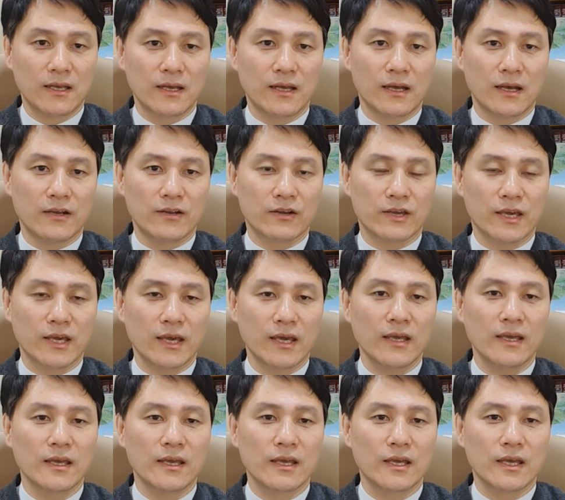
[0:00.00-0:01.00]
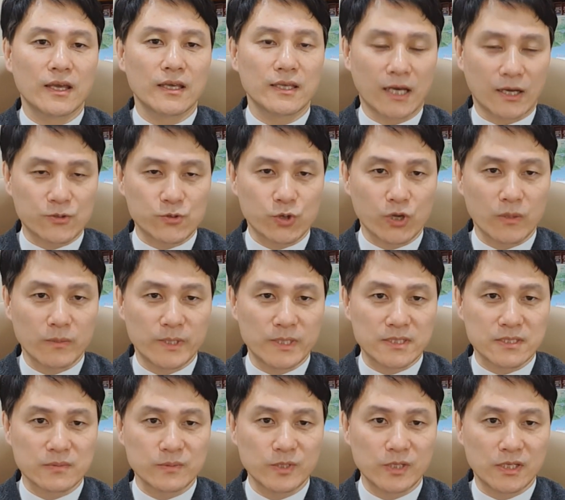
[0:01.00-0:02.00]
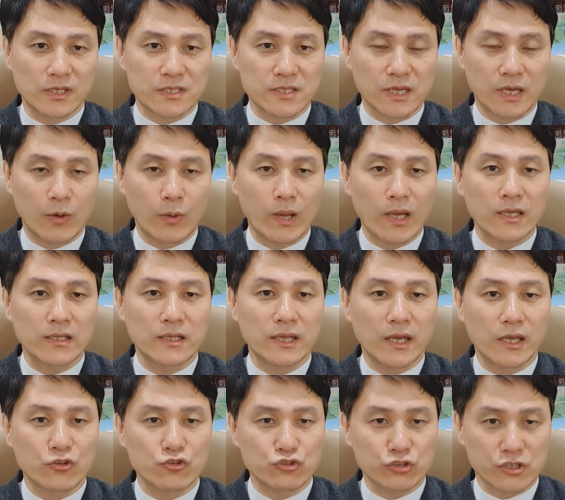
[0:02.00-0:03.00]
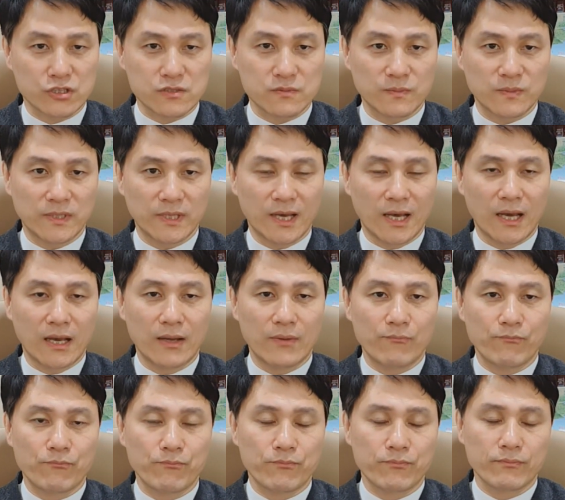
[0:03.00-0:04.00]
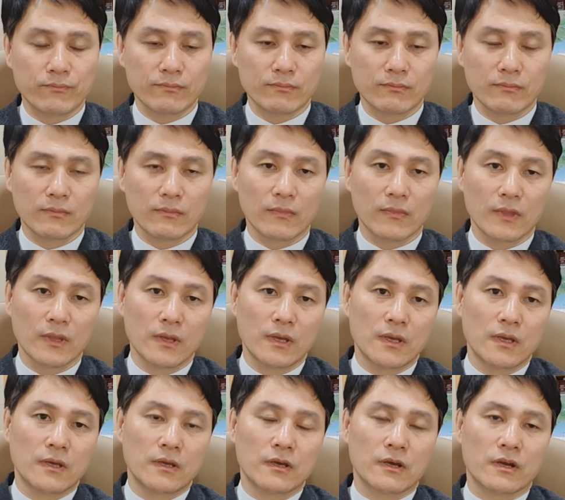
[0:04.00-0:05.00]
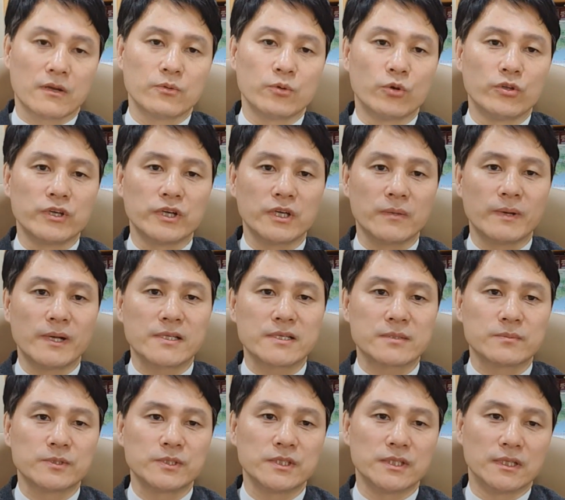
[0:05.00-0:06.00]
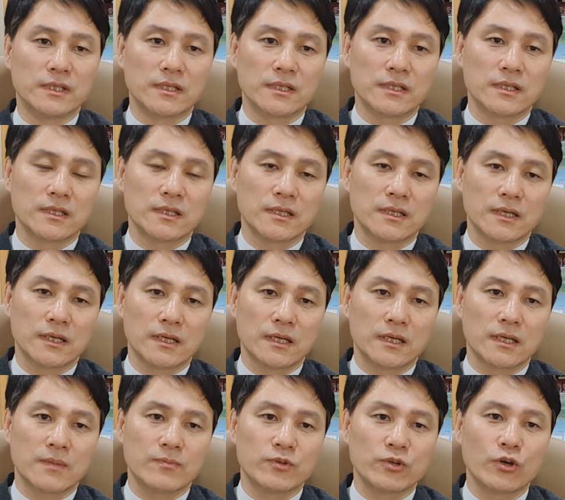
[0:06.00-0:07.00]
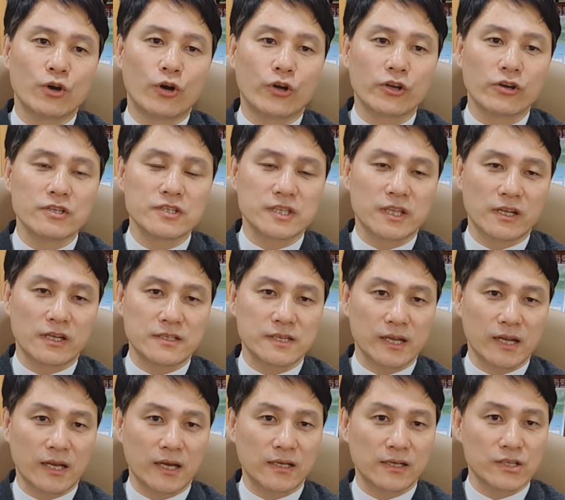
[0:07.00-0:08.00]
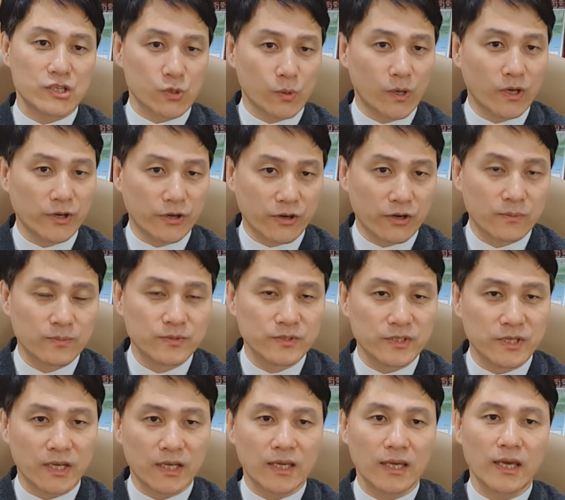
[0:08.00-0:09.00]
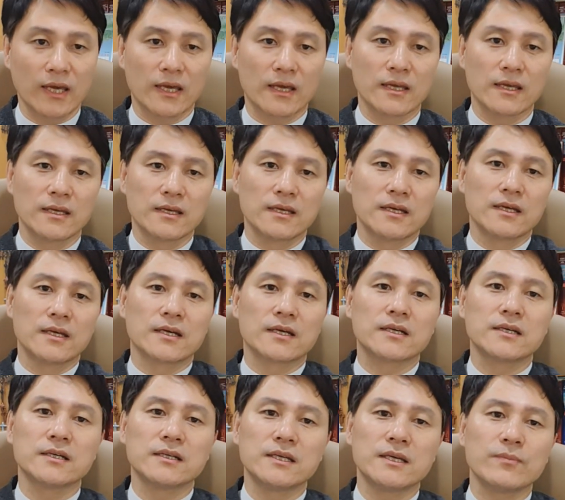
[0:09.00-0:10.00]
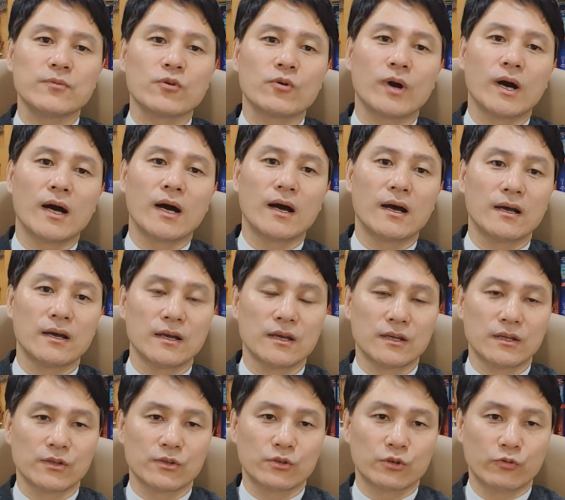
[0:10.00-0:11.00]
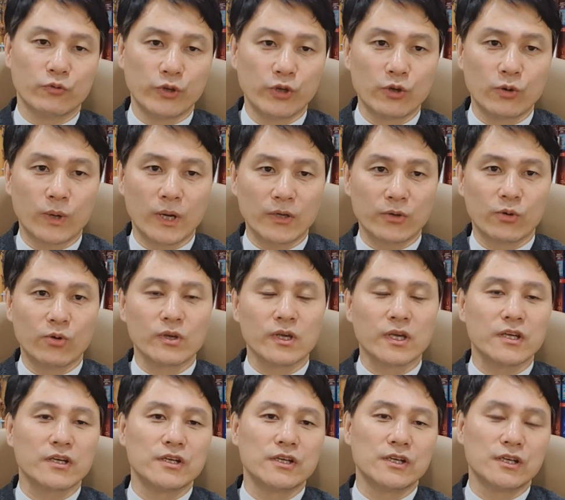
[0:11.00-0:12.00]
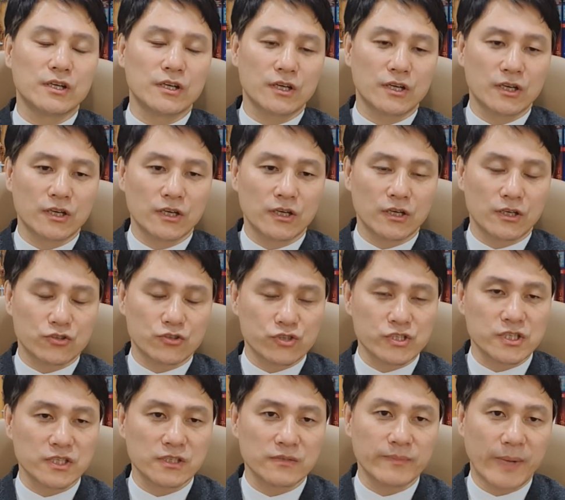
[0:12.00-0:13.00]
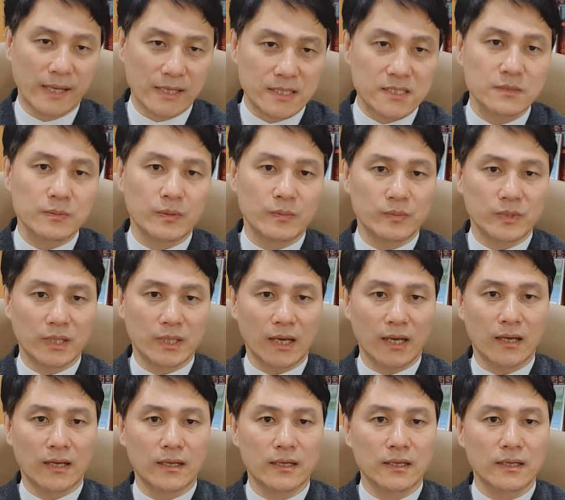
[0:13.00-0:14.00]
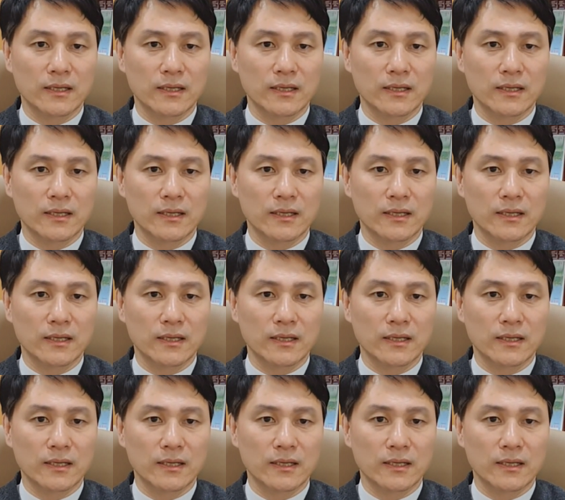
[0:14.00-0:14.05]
아, 이렇게 약속의 말씀을 재확인해 주셨습니다. 여러분, 오늘 이 말씀은 힘들고 어려운 시대를 살아가는 저와 여러분들에게 큰 힘과 또 위로와 용기를 주시는 말씀입니다.